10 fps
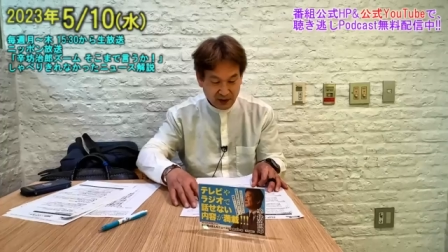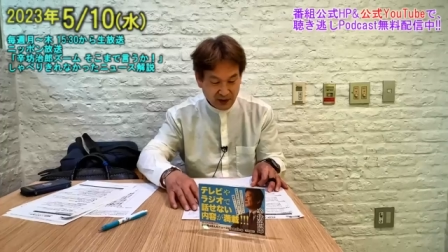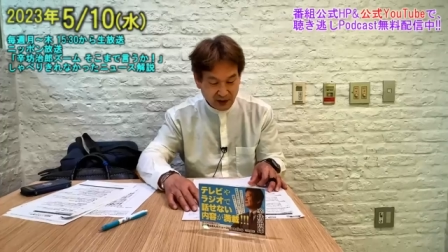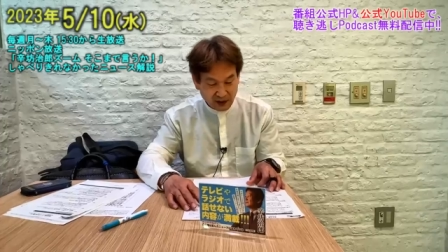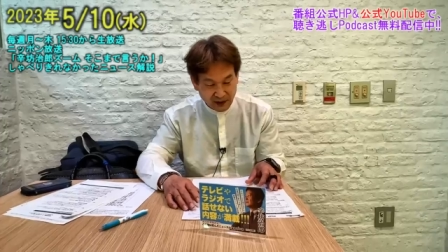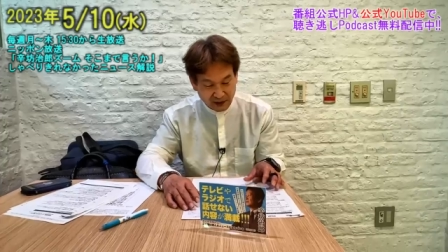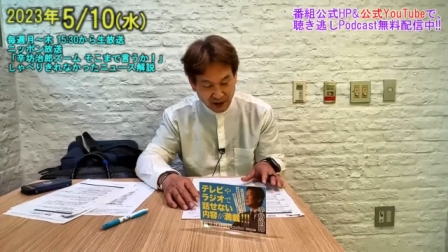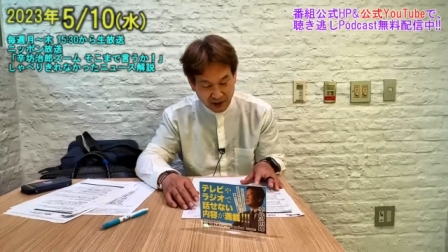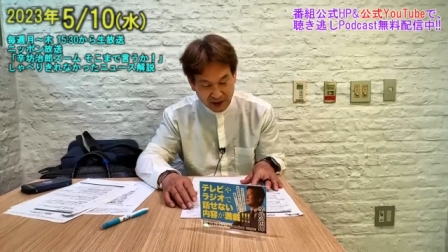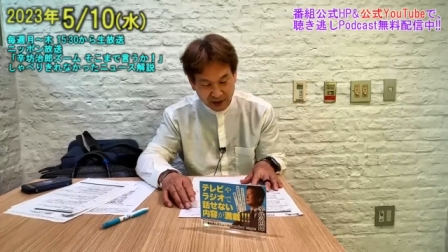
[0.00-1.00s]
済関係
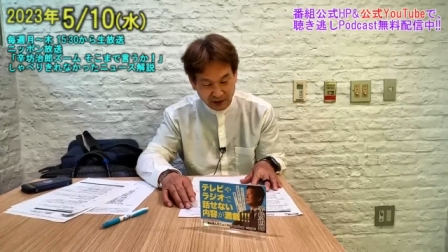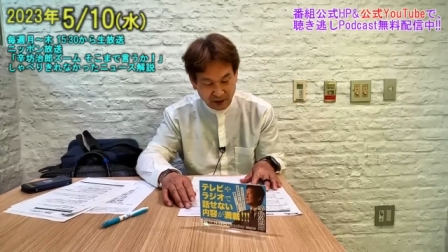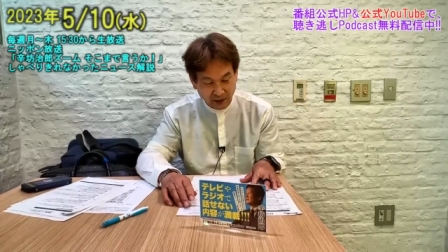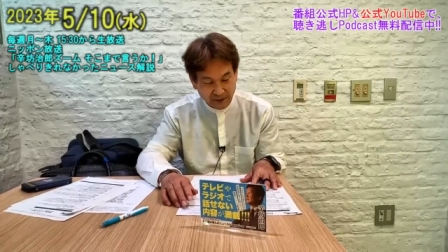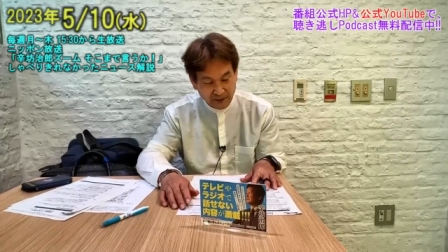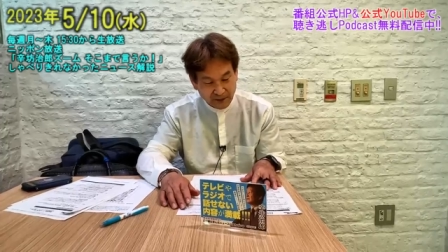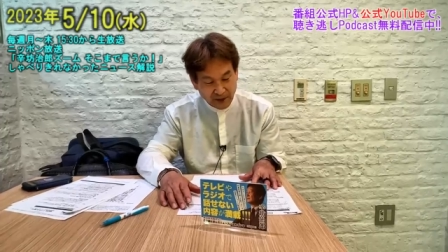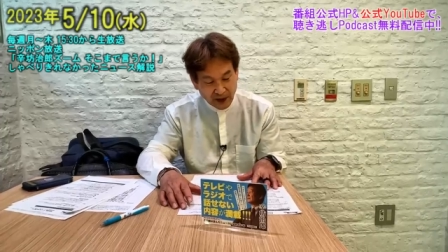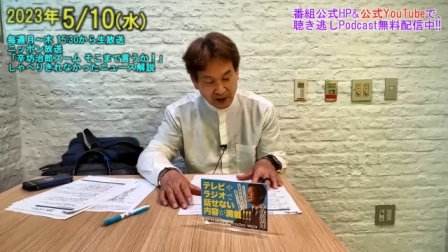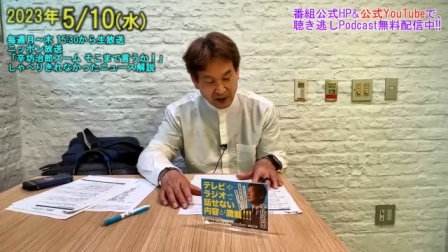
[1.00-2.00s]
の話で言うと、
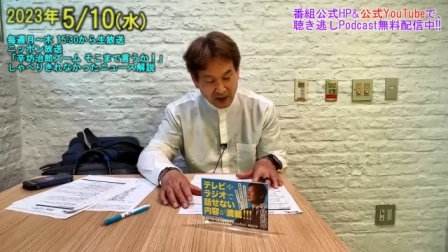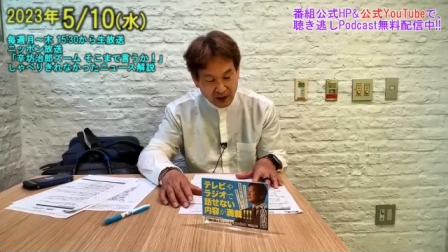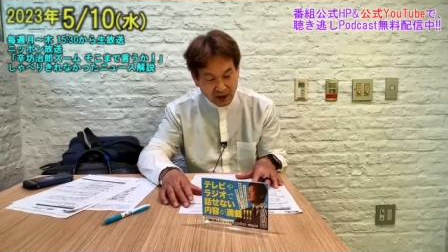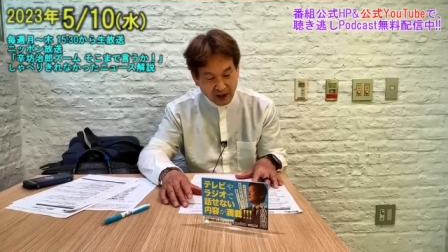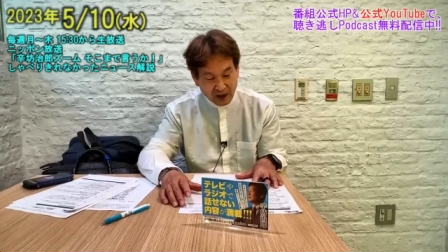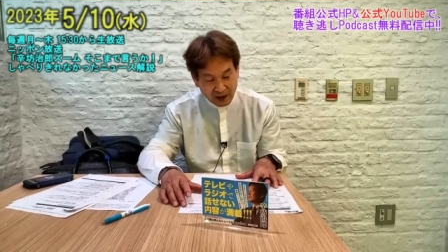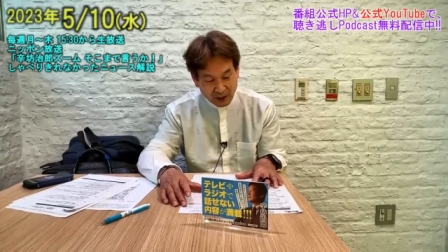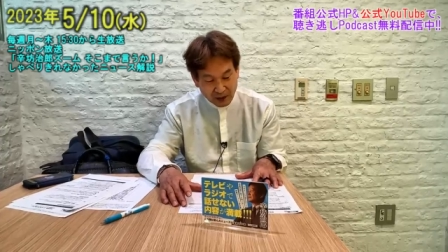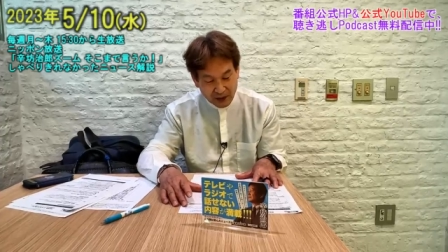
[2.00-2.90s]
えー、